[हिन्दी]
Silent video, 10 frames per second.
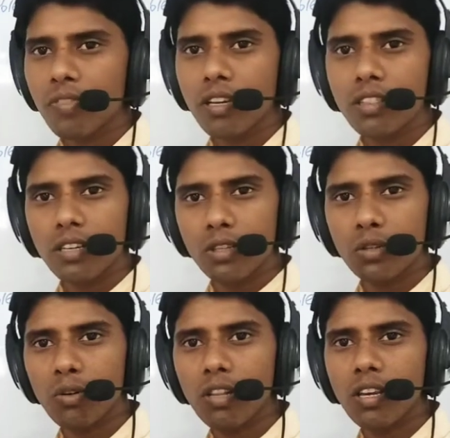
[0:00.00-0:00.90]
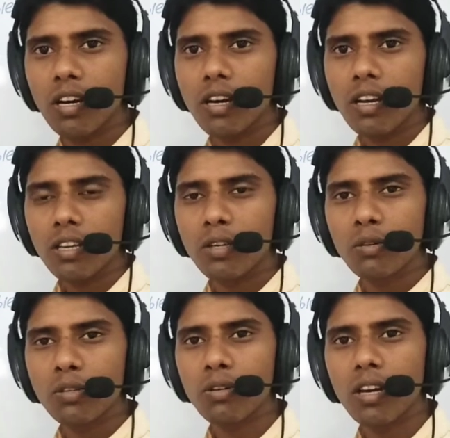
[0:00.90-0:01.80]
इतना तो छोड़ दिया क्यों
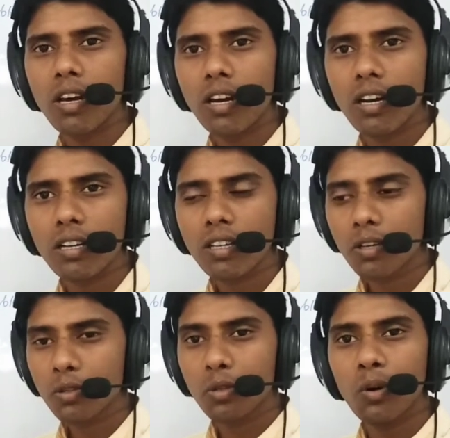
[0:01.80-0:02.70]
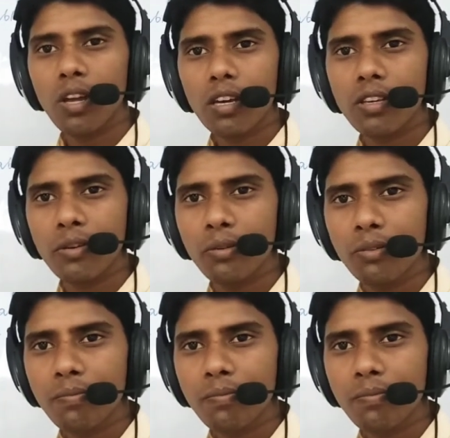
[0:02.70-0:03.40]
छोड़ा छोड़ा क्यों